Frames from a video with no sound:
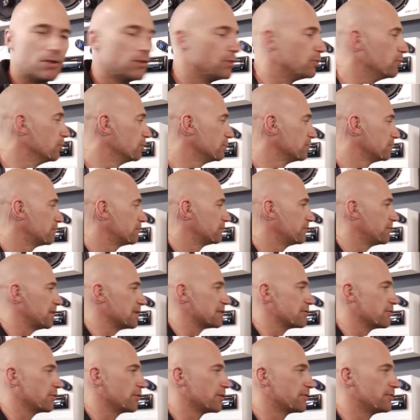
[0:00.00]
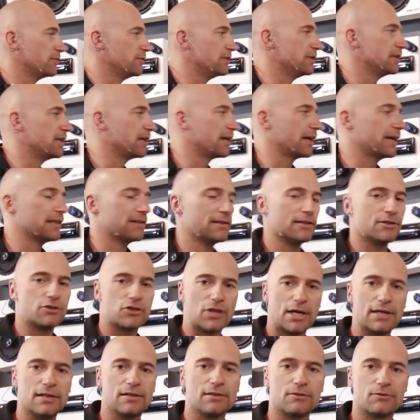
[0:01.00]
und falls ihr euch für die Geräte
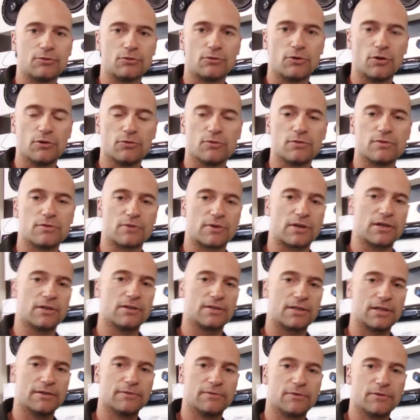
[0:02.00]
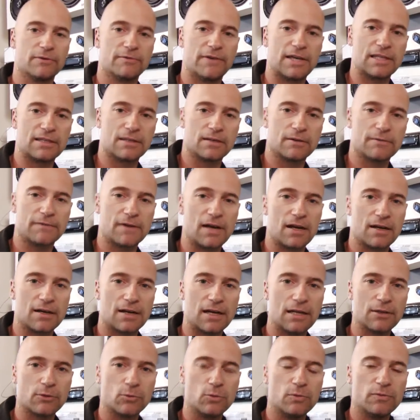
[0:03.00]
entscheidet, könnt uns gern für weitere Fragen
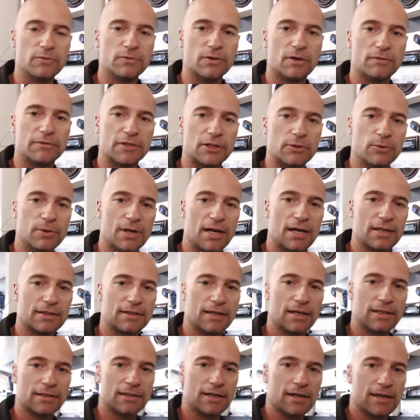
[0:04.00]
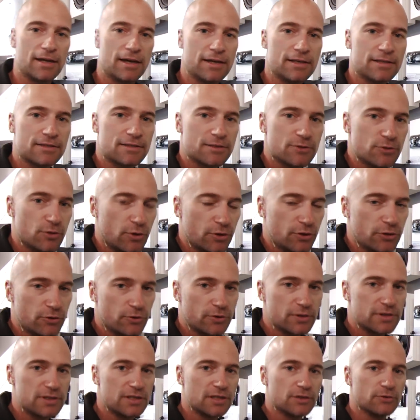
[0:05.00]
anrufen auf der 08331
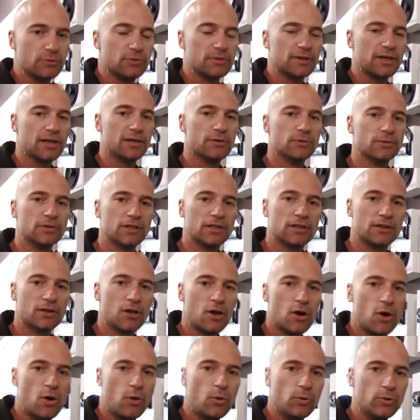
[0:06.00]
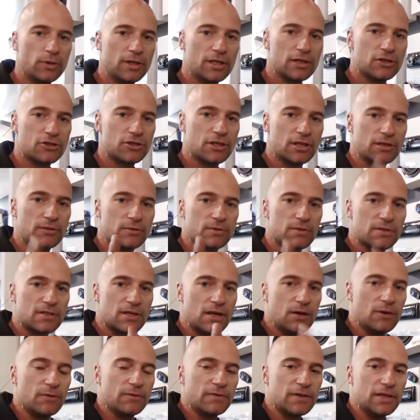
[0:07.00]
99 0300 oder ihr schickt uns
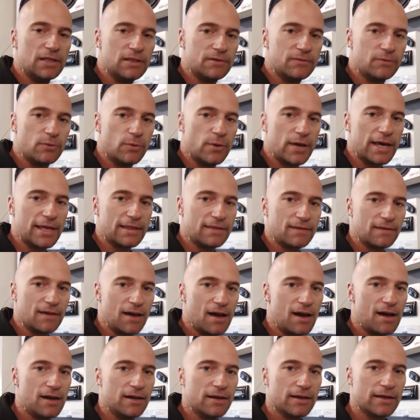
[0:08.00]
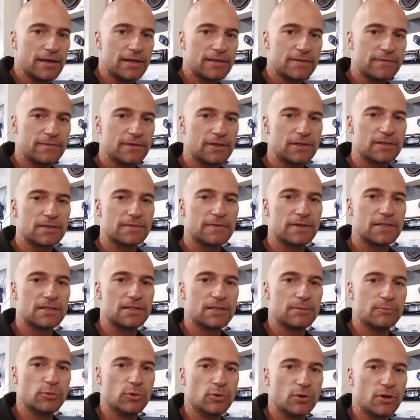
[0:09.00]
auf
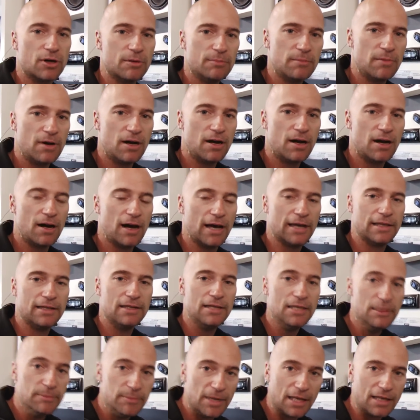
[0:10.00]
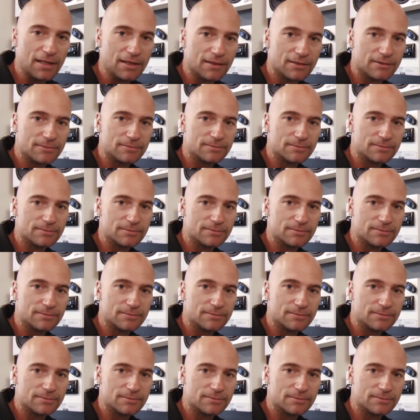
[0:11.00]
info.ars24.com eine E-Mail.